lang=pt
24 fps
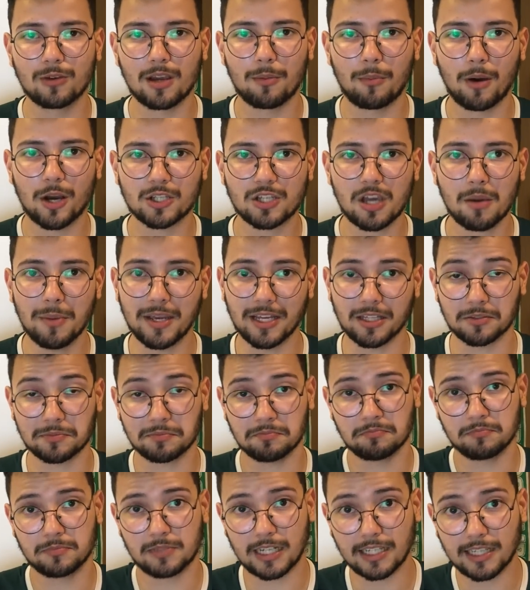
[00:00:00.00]
rebaixamento.
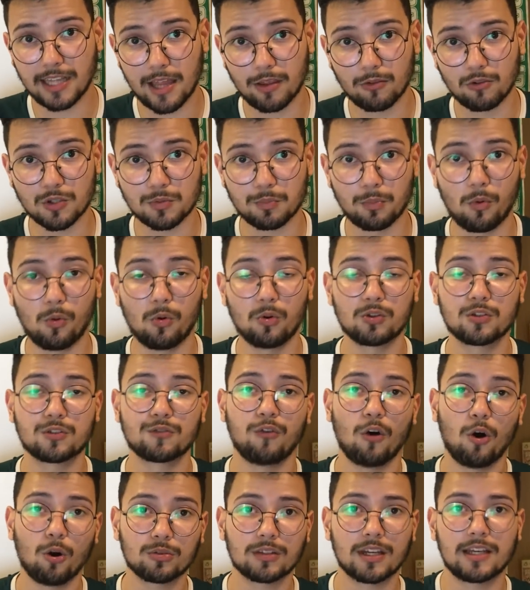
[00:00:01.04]
32 pontos, falta